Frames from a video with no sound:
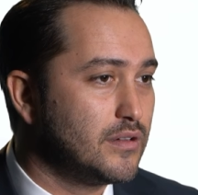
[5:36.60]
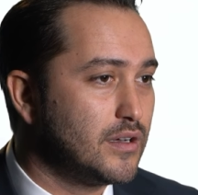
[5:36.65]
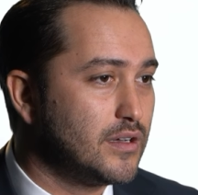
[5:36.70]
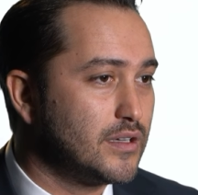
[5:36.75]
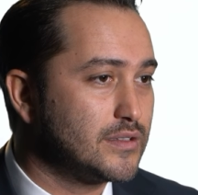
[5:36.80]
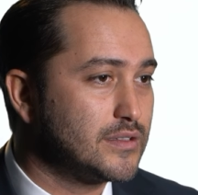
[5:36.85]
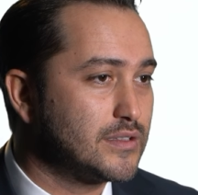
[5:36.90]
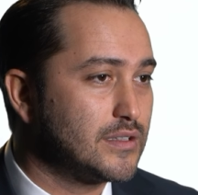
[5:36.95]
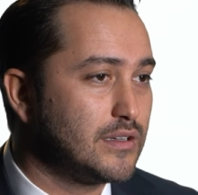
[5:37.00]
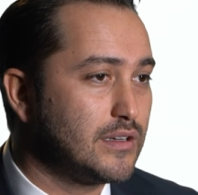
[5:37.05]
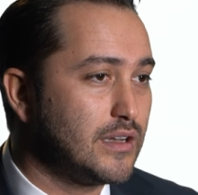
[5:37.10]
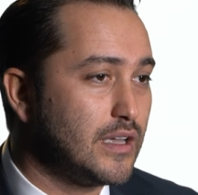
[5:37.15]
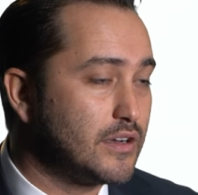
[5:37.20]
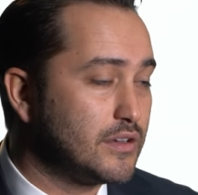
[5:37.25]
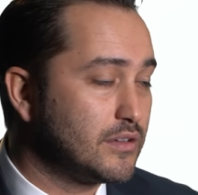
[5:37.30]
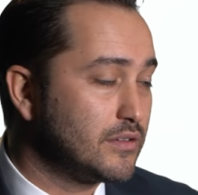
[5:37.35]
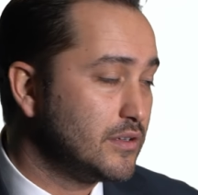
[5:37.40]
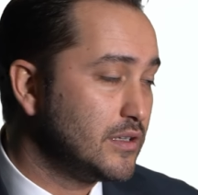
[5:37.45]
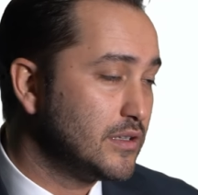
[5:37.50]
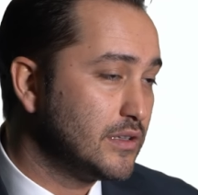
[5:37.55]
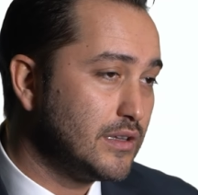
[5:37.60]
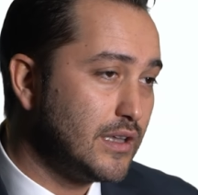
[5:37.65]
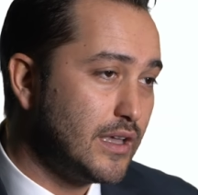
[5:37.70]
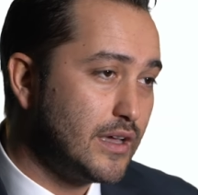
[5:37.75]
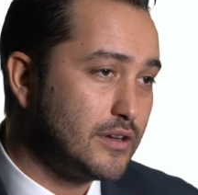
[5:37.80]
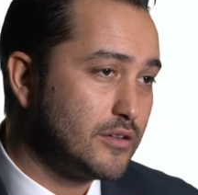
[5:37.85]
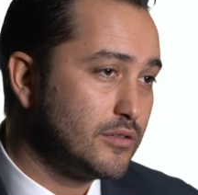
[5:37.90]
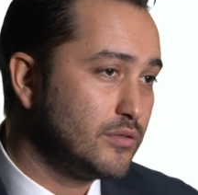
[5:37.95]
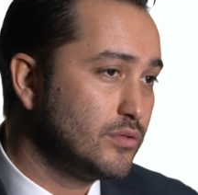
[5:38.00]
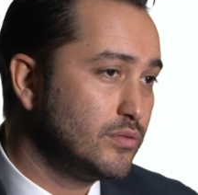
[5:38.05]
asırlar,
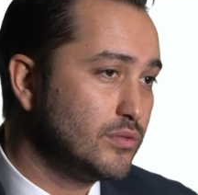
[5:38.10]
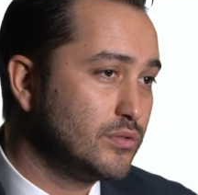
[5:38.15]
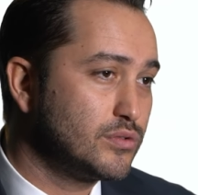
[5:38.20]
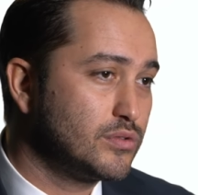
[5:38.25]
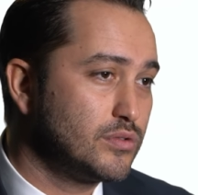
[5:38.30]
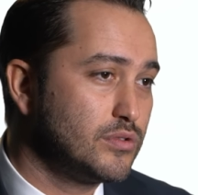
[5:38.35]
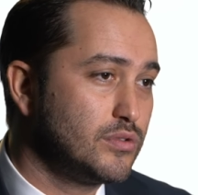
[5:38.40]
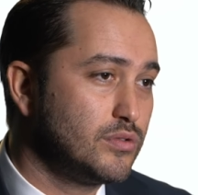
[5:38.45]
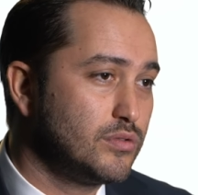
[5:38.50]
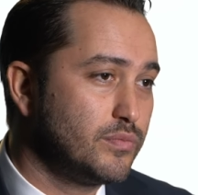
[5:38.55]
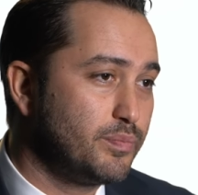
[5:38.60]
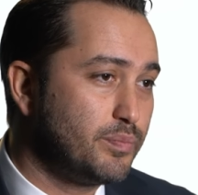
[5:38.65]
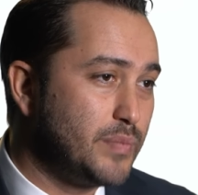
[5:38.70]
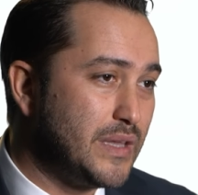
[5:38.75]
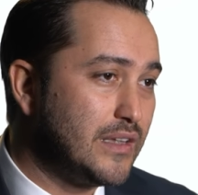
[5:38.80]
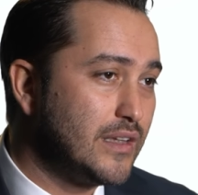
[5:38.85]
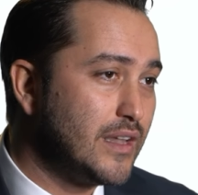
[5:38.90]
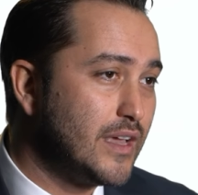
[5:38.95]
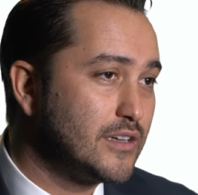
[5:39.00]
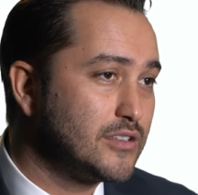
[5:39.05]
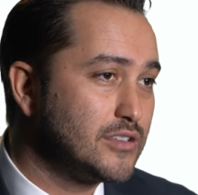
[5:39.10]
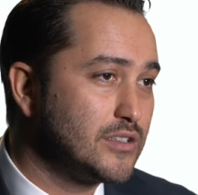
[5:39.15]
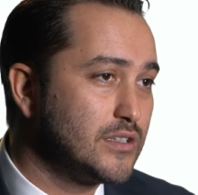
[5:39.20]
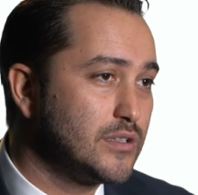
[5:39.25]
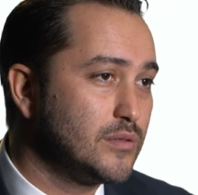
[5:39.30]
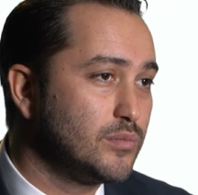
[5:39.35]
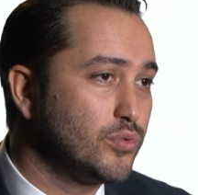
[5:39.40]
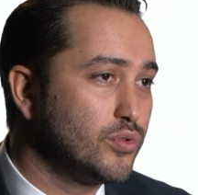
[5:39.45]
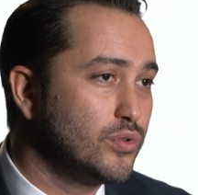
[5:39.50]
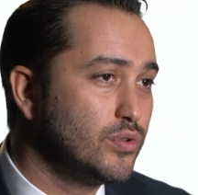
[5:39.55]
yıllar, yüz, binlerce
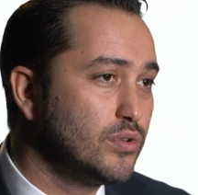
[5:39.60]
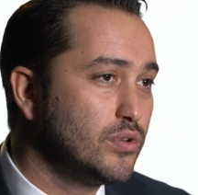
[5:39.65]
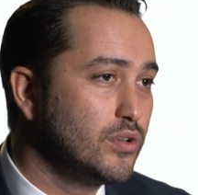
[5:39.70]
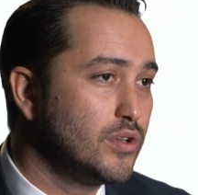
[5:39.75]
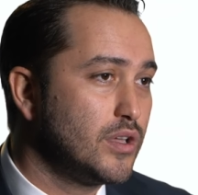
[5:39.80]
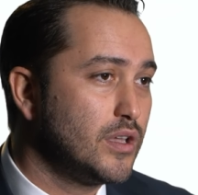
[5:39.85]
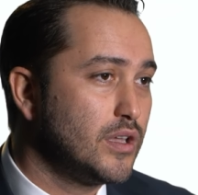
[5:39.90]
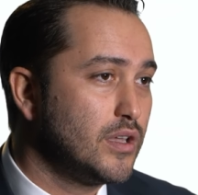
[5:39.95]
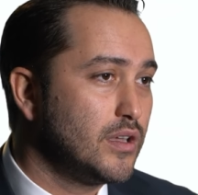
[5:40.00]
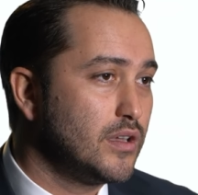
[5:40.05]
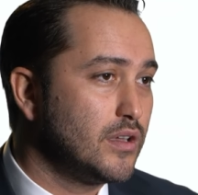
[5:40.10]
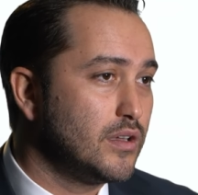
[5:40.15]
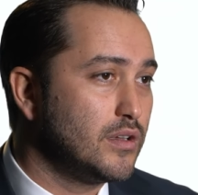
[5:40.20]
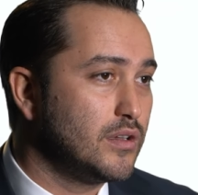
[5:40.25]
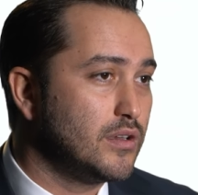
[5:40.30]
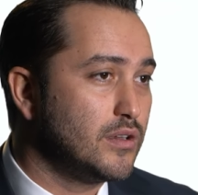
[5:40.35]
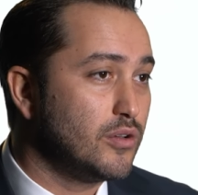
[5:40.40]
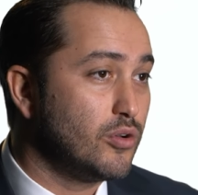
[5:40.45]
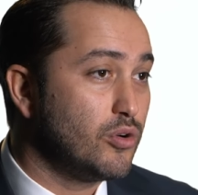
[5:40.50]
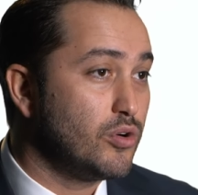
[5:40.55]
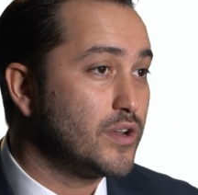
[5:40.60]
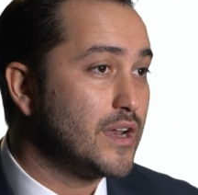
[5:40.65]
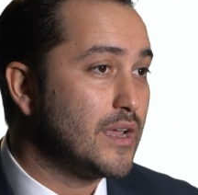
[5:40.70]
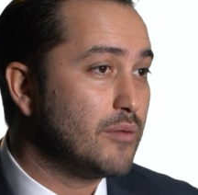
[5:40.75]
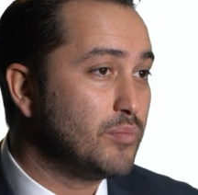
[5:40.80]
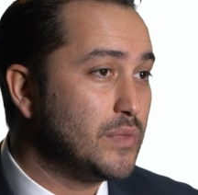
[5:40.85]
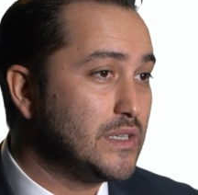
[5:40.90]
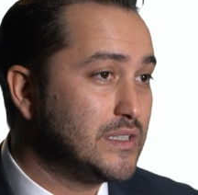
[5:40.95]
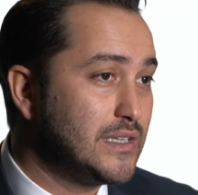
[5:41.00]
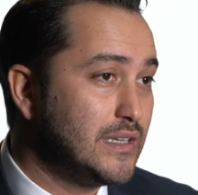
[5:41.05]
yıl boyu e,
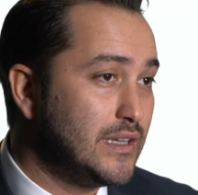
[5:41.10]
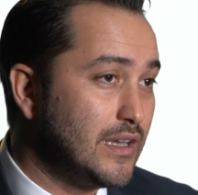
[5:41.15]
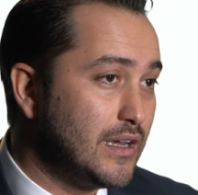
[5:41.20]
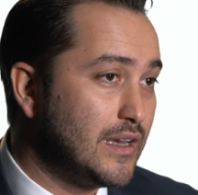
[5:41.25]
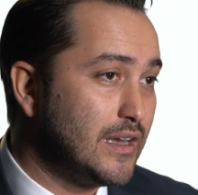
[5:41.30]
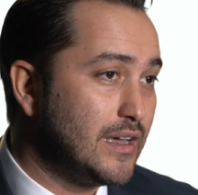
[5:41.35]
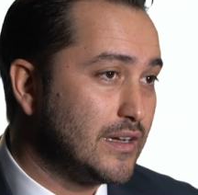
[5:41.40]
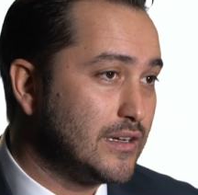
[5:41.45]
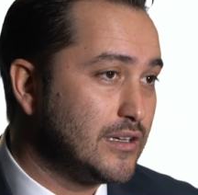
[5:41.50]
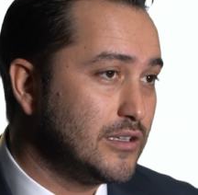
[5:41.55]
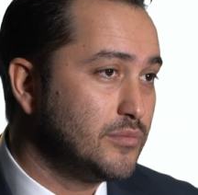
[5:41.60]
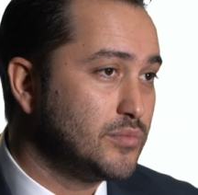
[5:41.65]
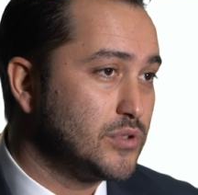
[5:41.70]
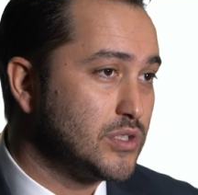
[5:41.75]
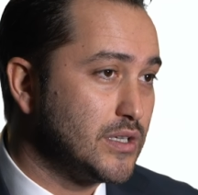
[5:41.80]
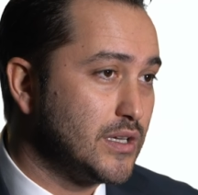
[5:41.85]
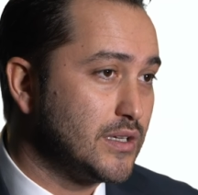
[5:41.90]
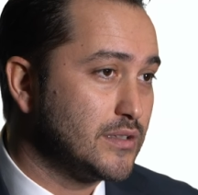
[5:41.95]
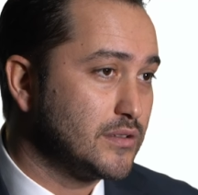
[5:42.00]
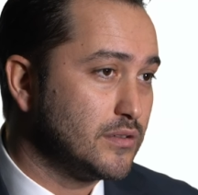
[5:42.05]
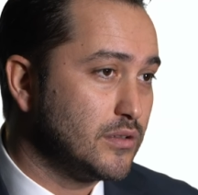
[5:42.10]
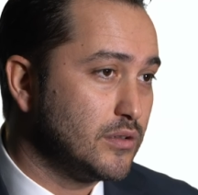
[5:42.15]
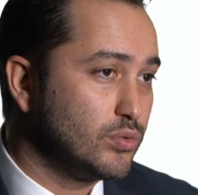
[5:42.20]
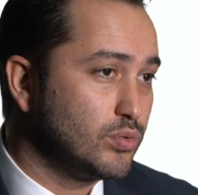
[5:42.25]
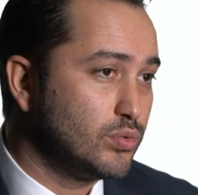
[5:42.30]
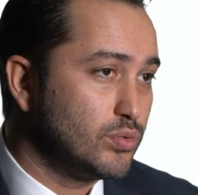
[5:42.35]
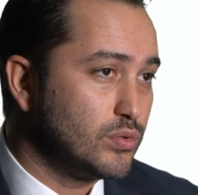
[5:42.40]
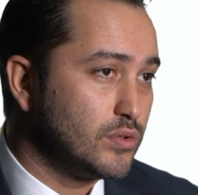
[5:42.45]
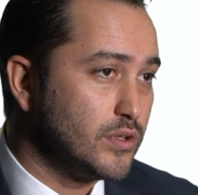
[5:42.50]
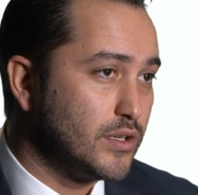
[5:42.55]
öğrenmesiyle alakalı bir şey aslında
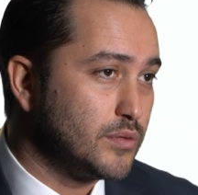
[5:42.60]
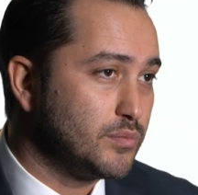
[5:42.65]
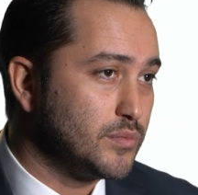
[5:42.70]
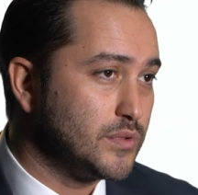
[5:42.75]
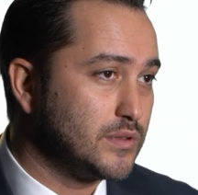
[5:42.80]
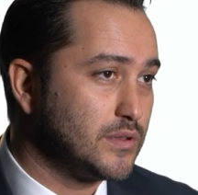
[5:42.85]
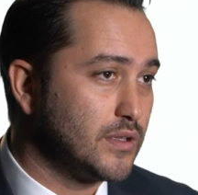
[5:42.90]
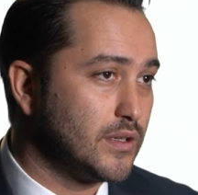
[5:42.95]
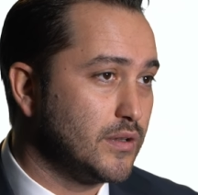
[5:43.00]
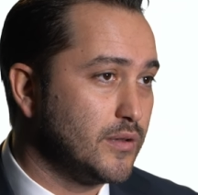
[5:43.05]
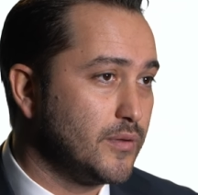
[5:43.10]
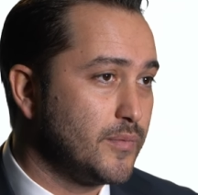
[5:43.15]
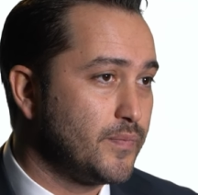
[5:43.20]
duygularımızda.